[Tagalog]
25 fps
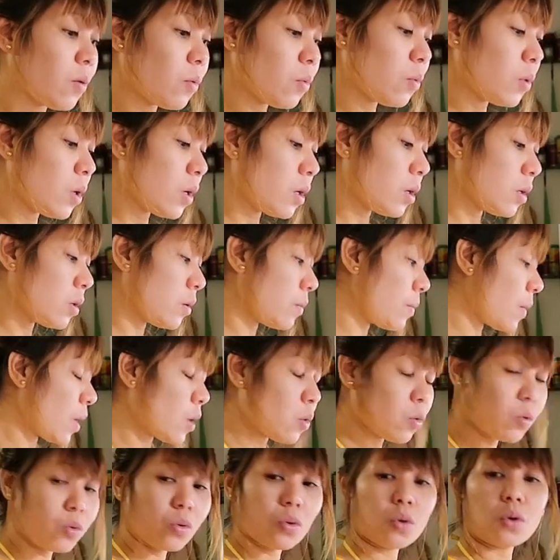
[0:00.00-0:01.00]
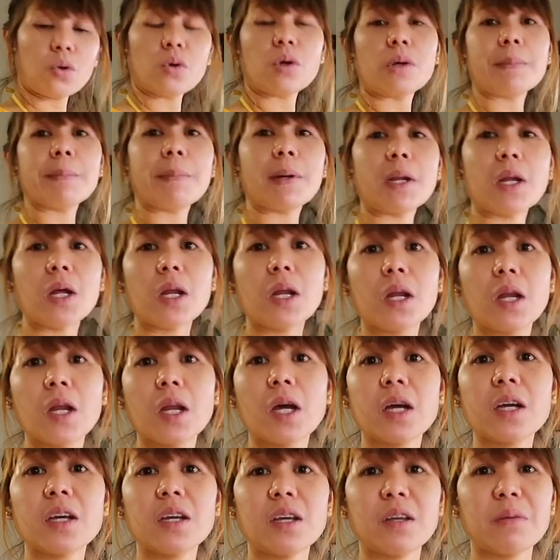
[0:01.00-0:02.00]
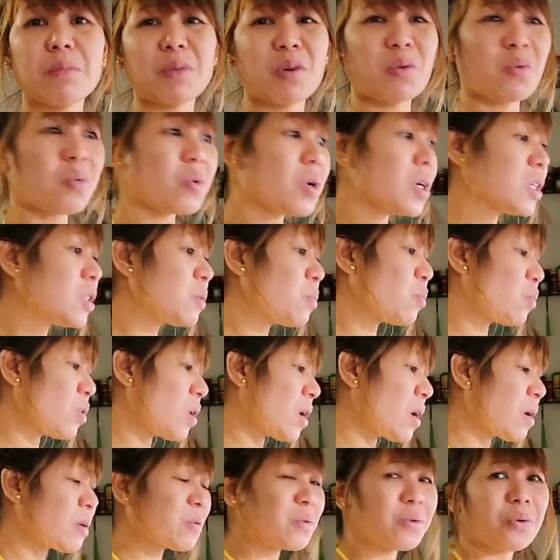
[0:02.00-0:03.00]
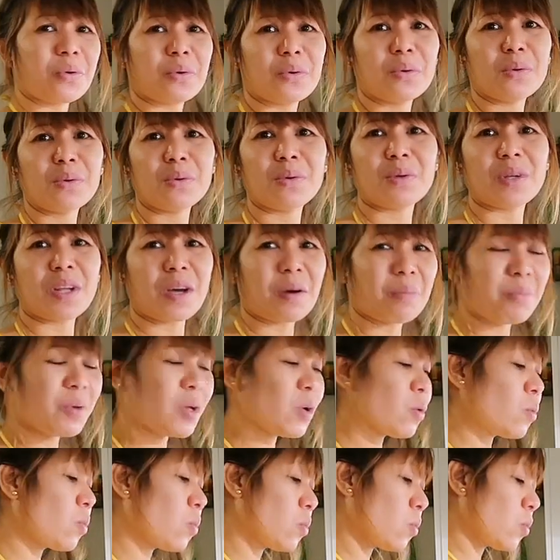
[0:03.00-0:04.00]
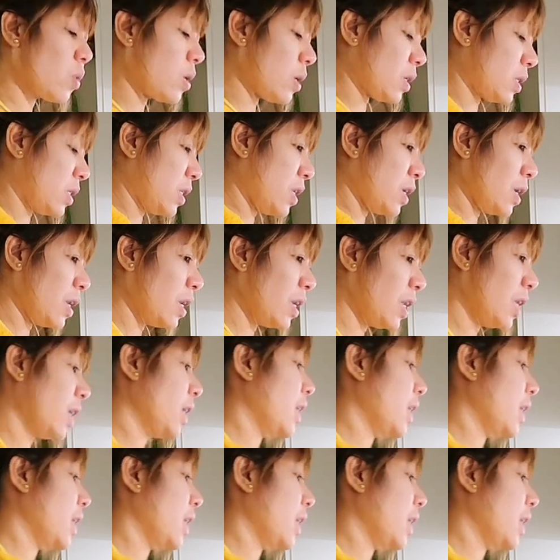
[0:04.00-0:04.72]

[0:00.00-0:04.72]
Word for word: ako nang maluto yung empanada nakin, maghugas muna ako, no? Dami kong hugasin.